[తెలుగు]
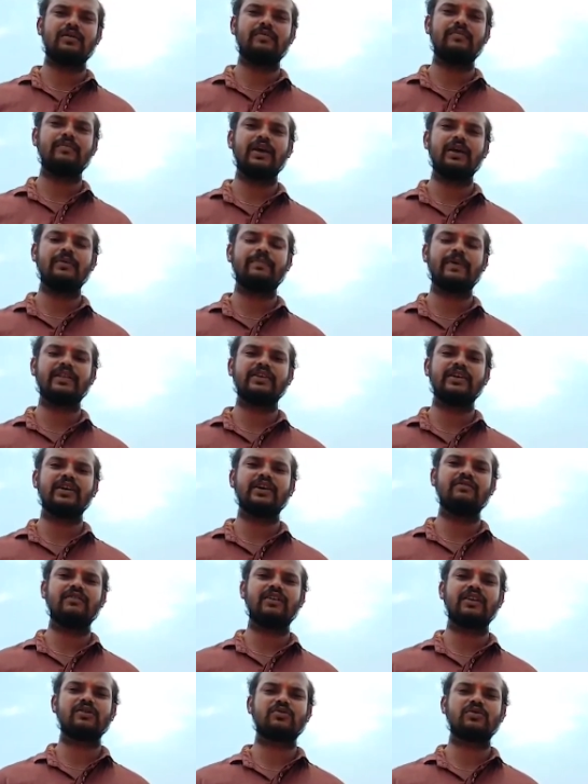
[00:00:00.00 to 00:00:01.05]
మే
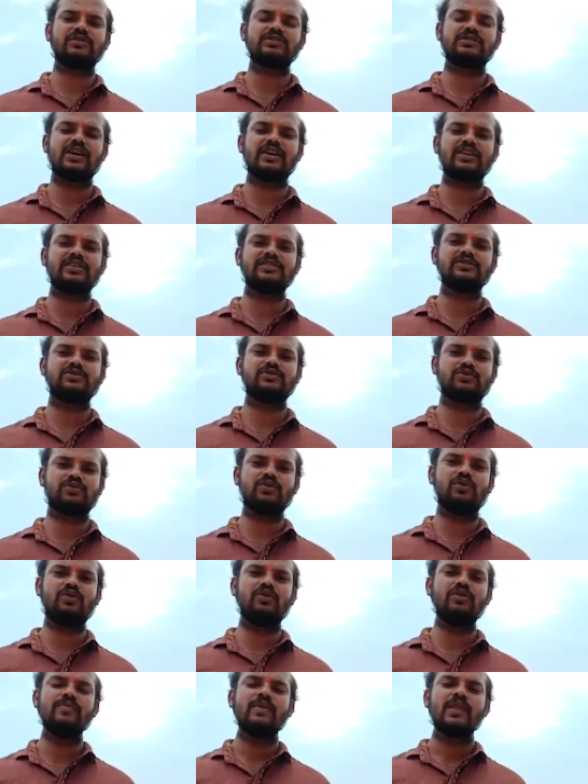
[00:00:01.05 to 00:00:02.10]
పదిహేడు వరకు
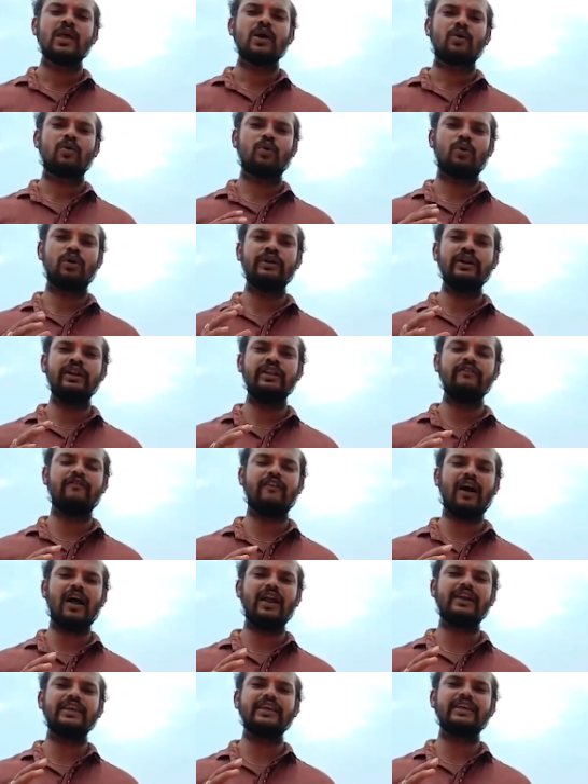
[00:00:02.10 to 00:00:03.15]
కొనసాగిస్తూ కొన్ని
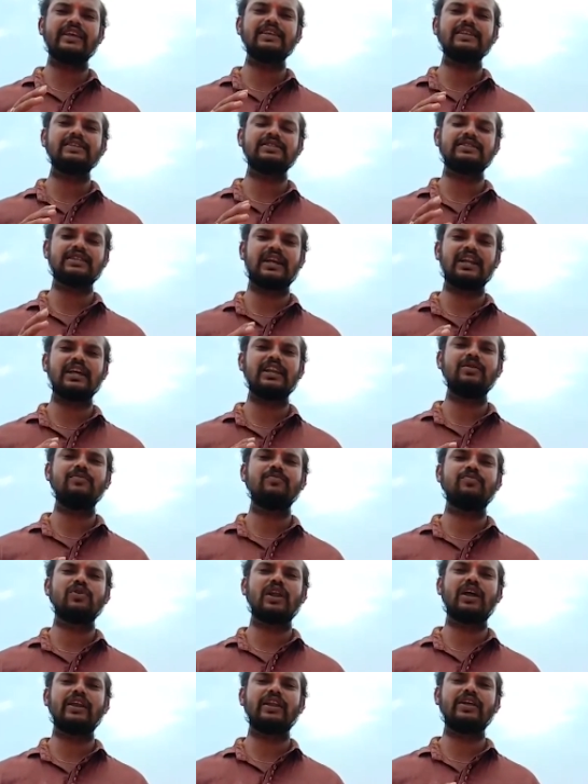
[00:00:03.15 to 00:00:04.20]
వాటికి
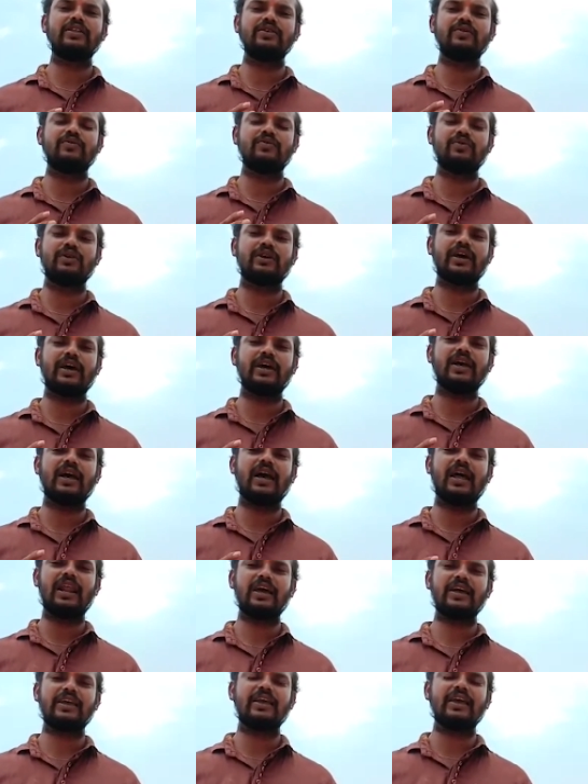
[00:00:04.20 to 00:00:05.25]
సడలింపులు అనేది ఉంటాయి
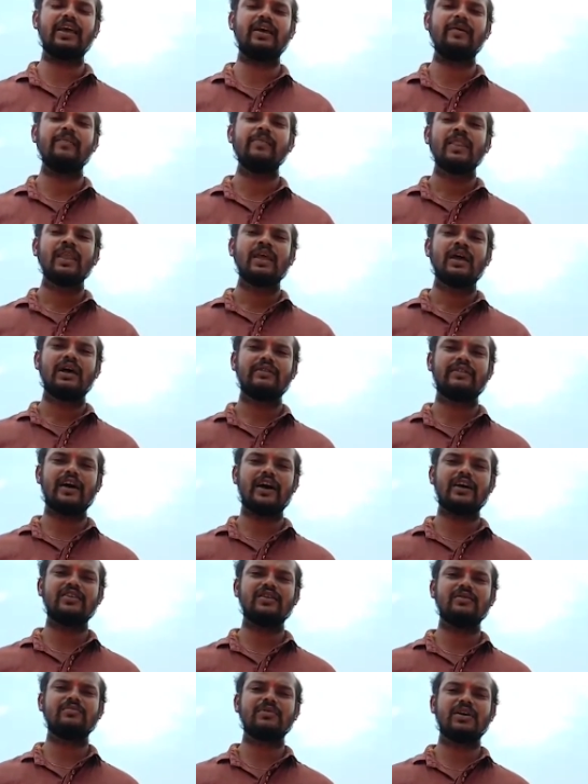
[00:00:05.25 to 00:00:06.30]
అలాగే
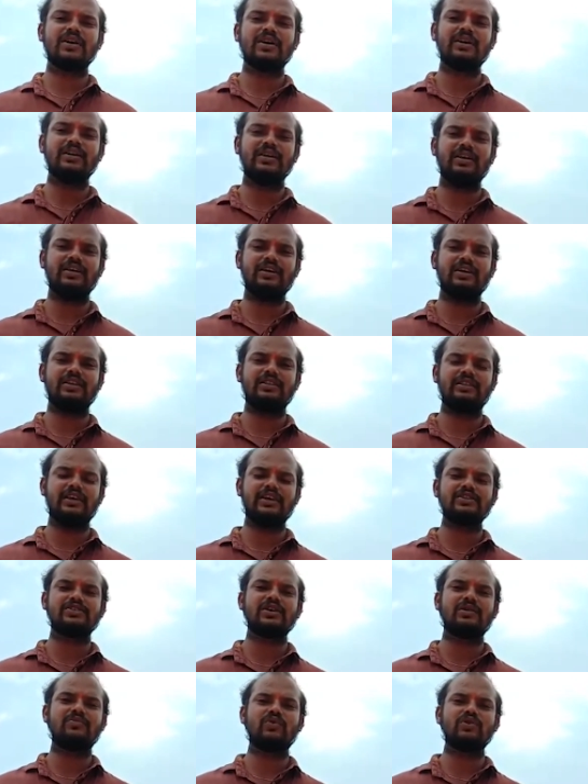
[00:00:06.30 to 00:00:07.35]
దాదాపుగా ఈ
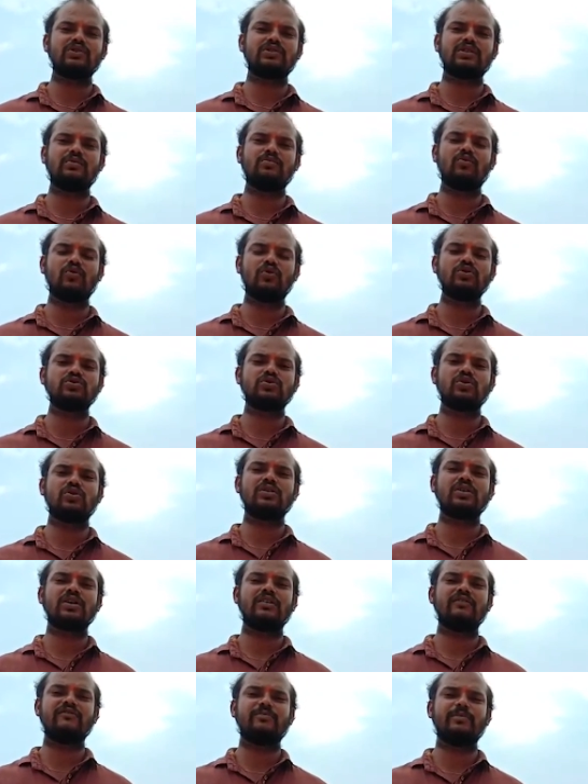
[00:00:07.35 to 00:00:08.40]
దేశం మొత్తం మూడు
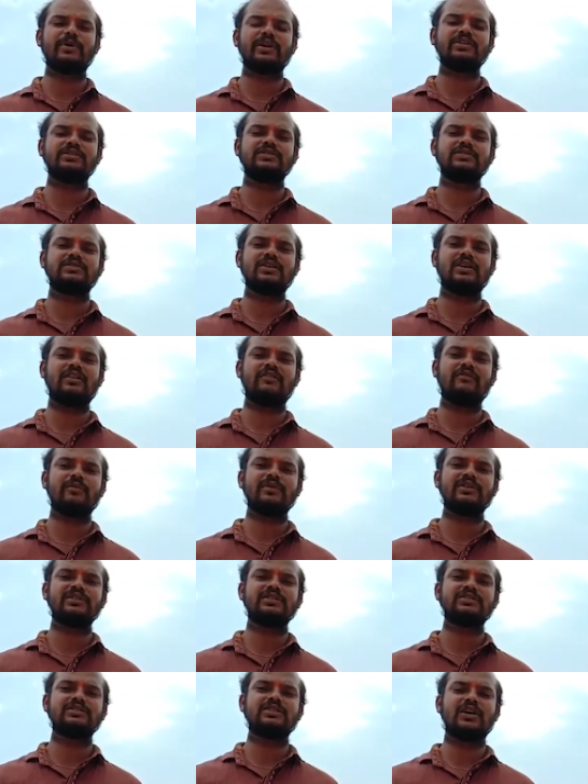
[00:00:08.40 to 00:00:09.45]
జోన్గా విభరించ
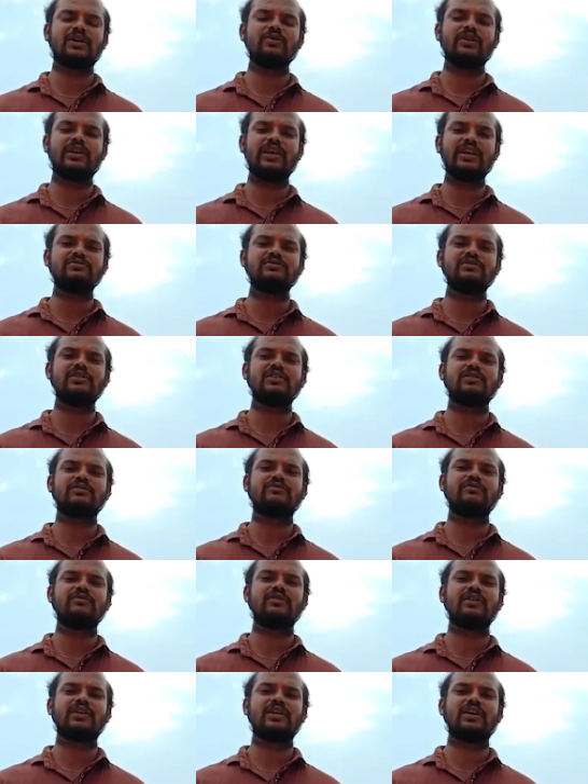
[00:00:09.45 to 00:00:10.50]
విభజించారు కేసులు
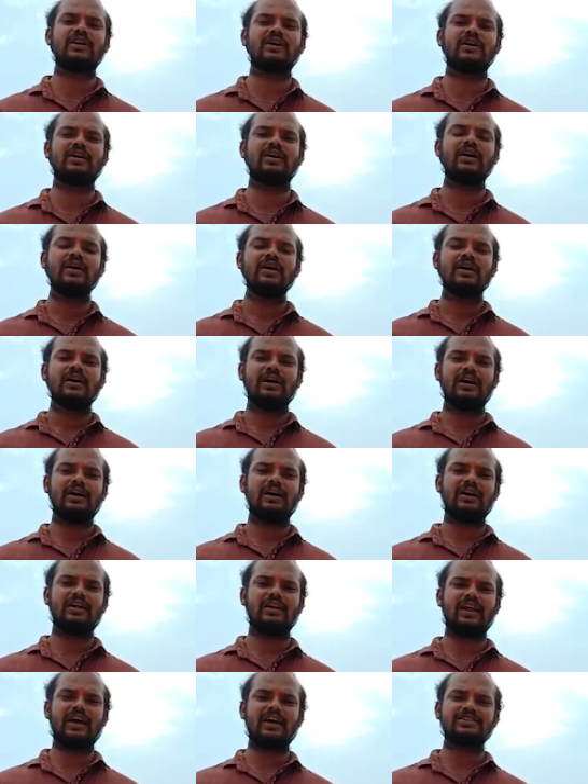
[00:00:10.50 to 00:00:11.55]
ఎక్కువ ఉన్న
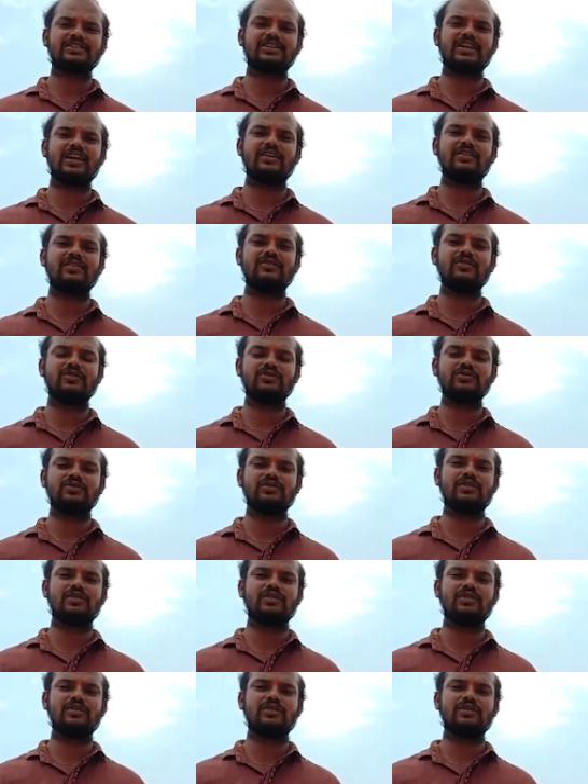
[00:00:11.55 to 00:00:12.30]
రాష్ట్రాలలో